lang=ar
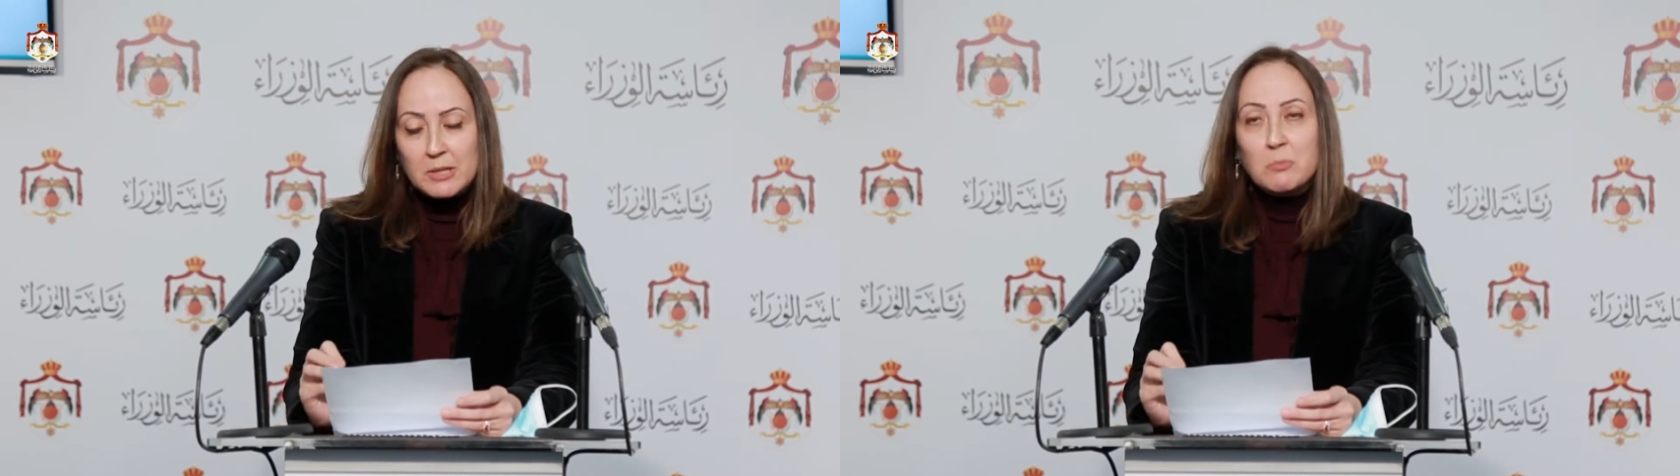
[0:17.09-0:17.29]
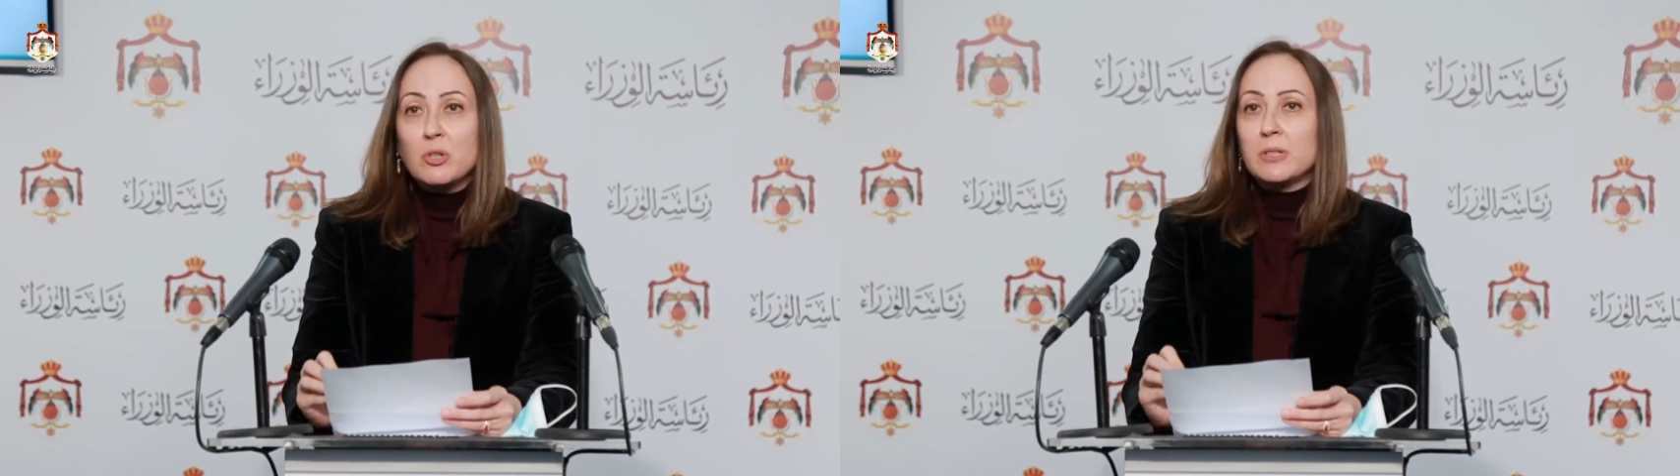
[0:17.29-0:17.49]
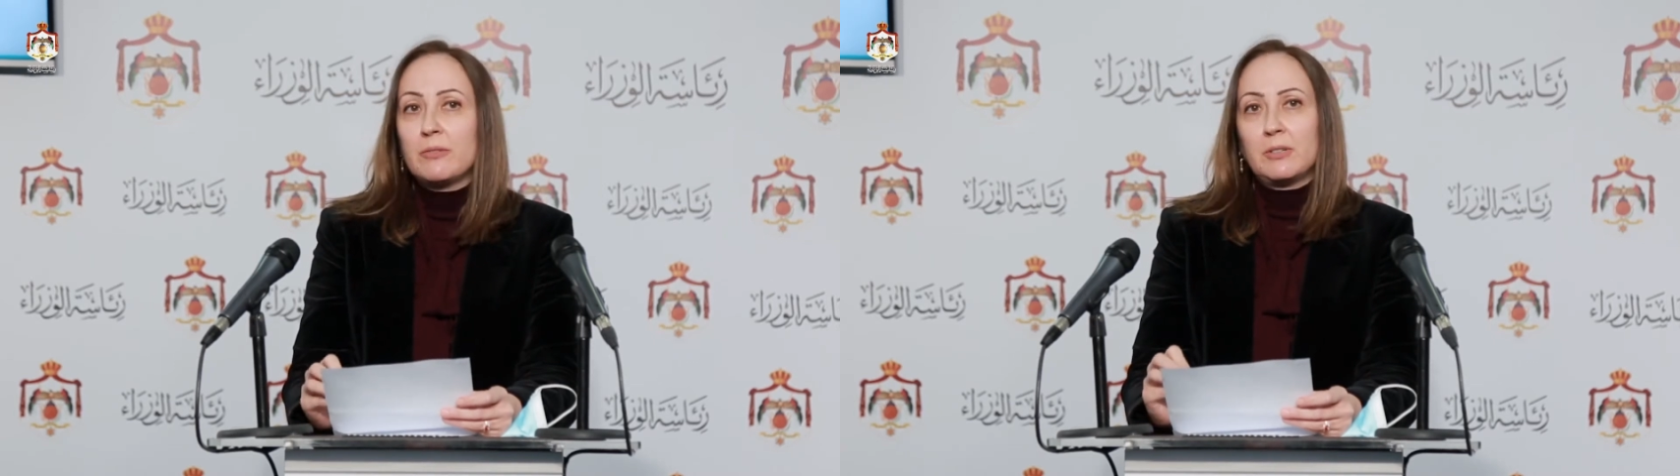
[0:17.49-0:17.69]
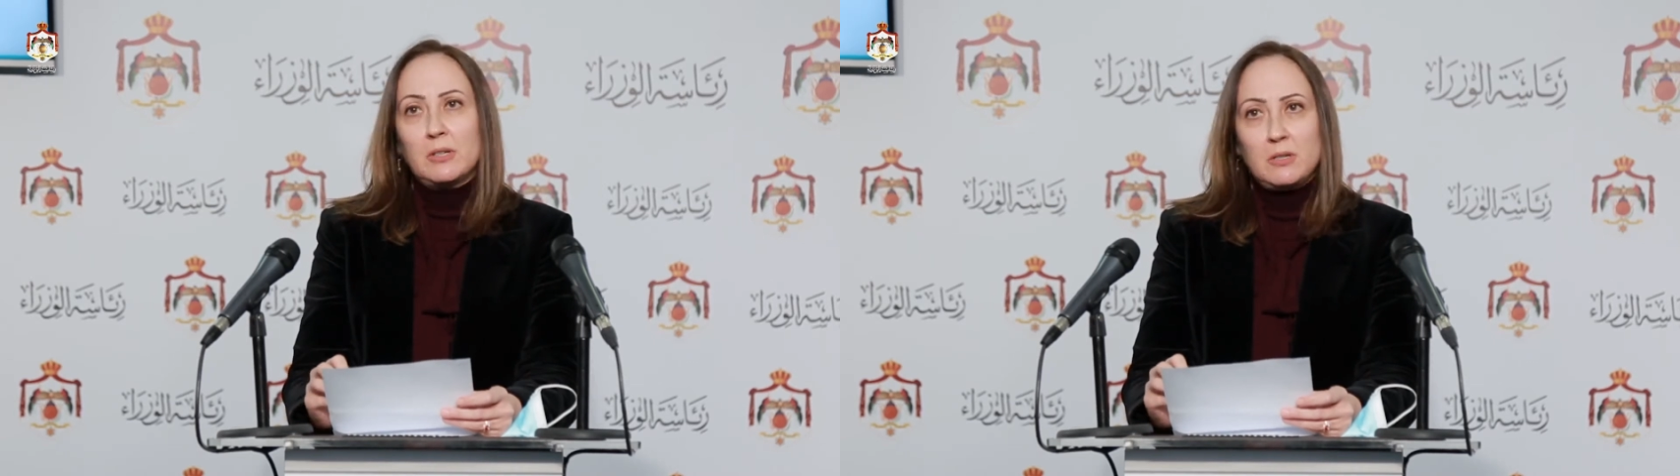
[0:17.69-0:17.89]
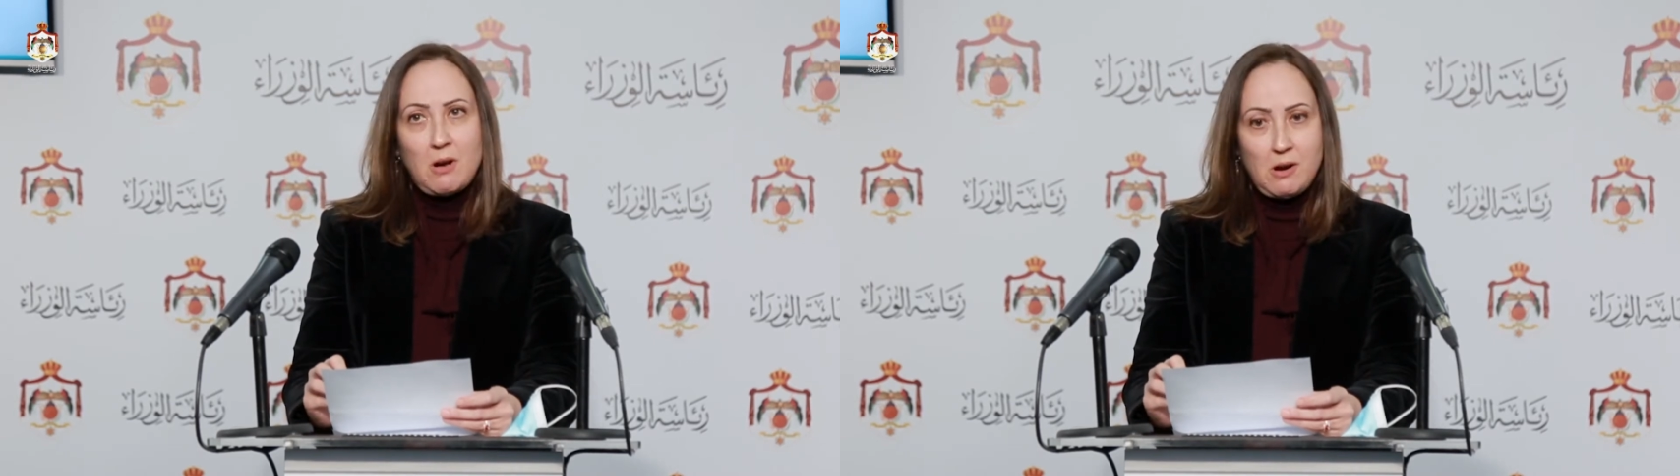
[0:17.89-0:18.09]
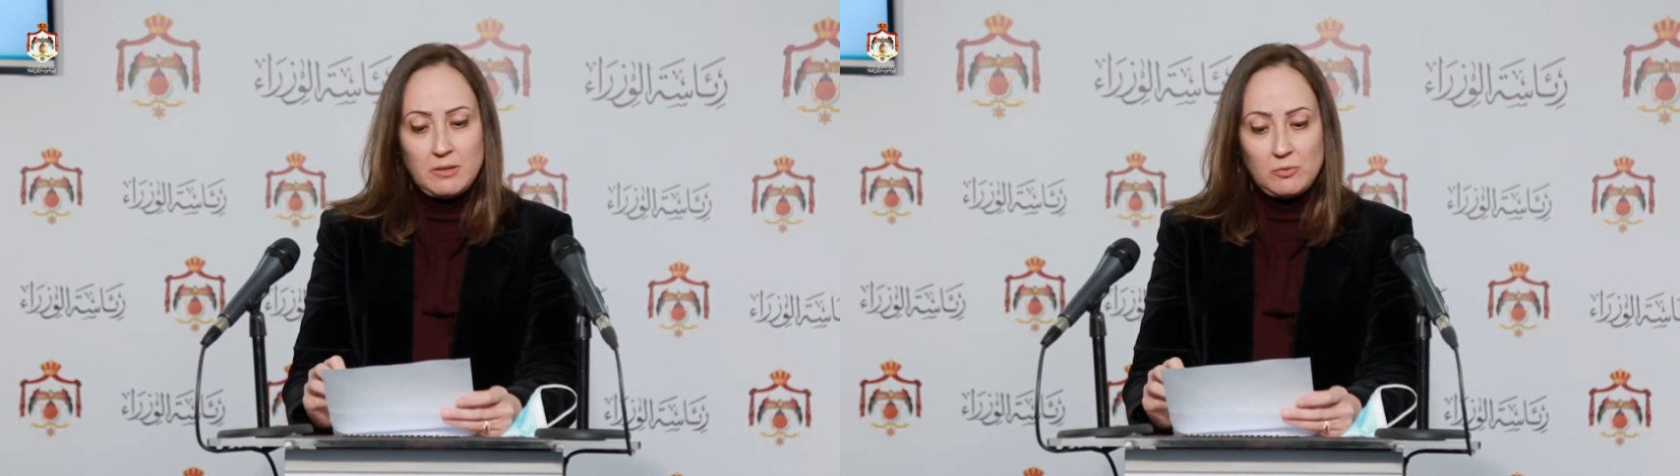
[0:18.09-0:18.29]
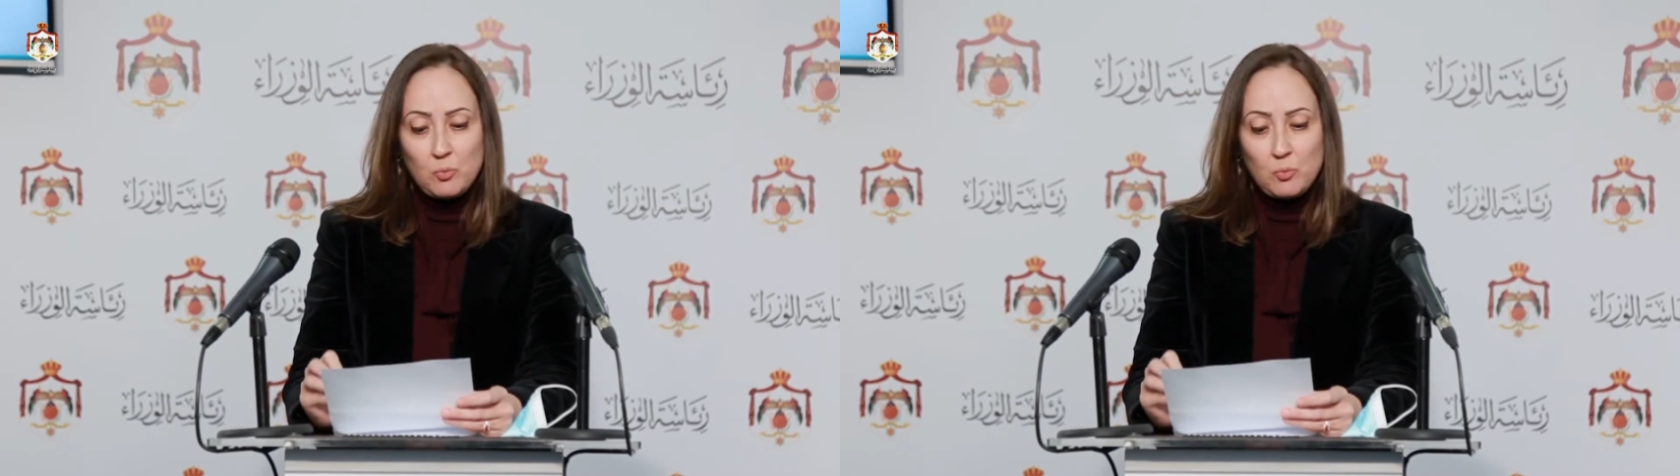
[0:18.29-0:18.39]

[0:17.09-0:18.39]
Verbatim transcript: في مختلف القطاعات